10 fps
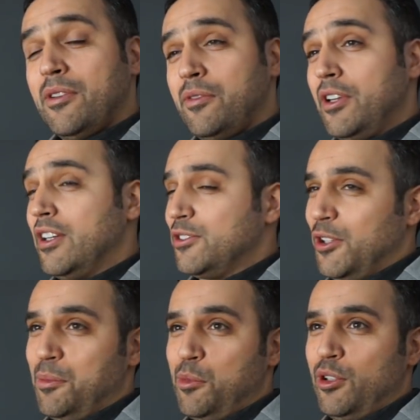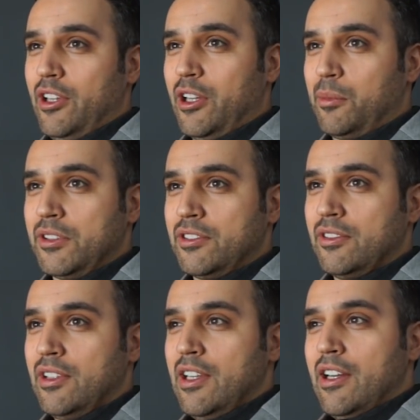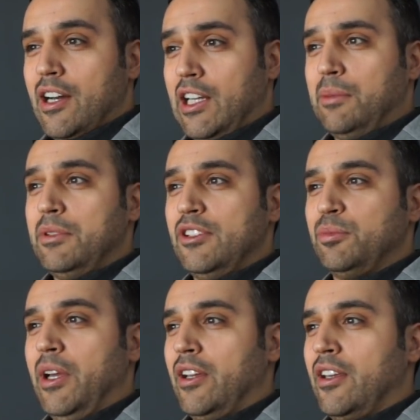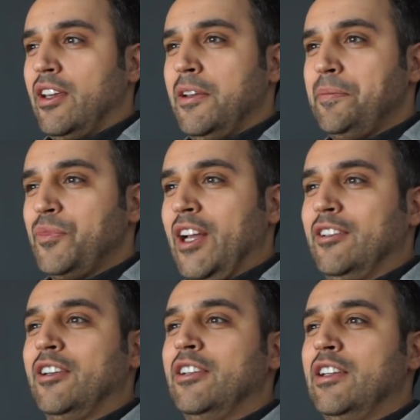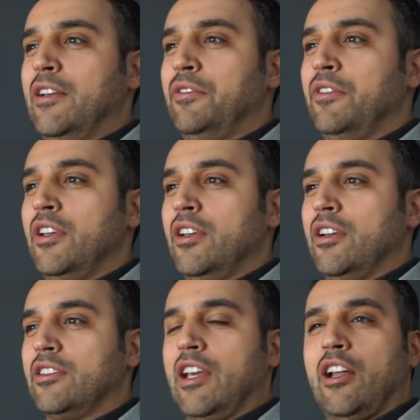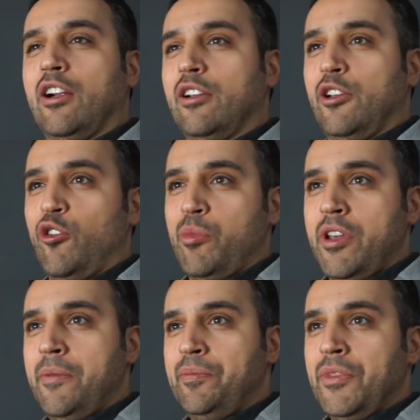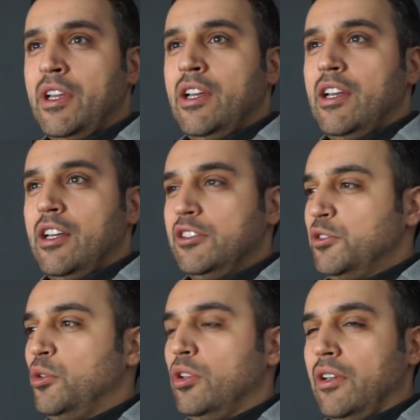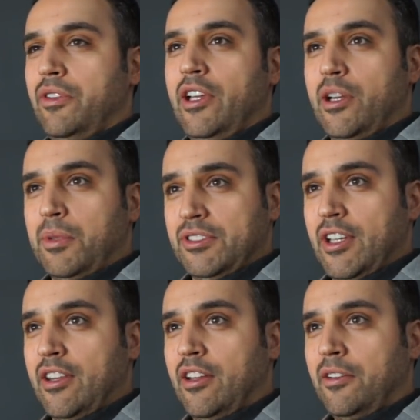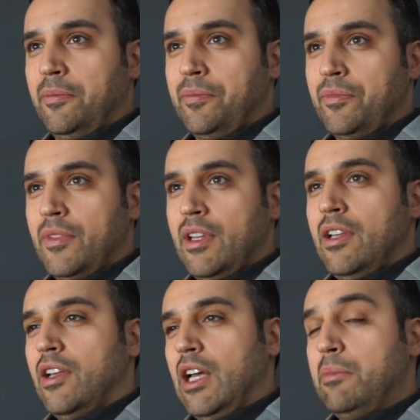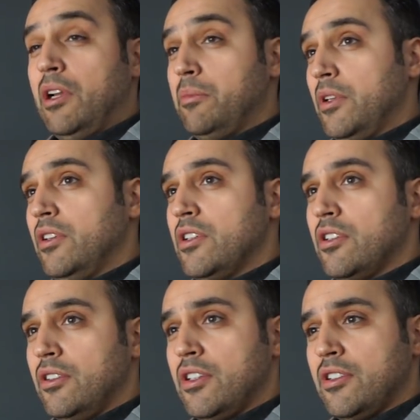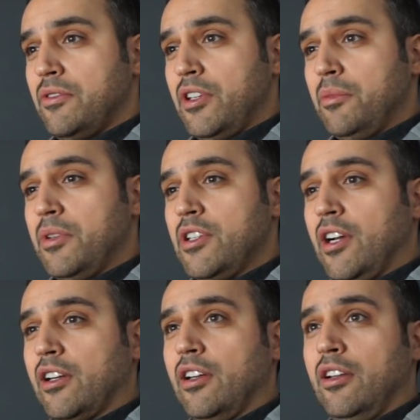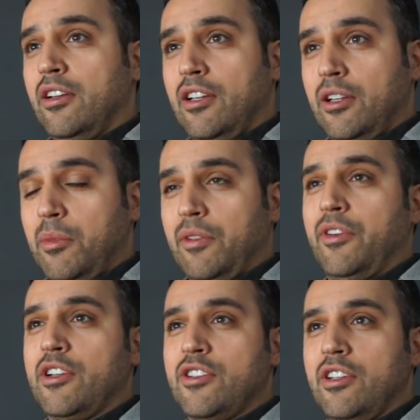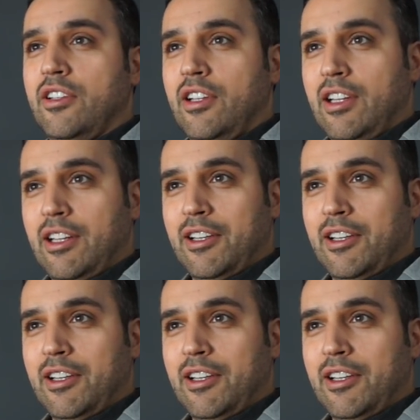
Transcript: في ناس يحبون الايرباص انا بالنسبه حقي اعتقد انه في الطيران اليومي السهوله في الايرباص اكثر اما لما تدش تدش في مشاكل المالفانكشن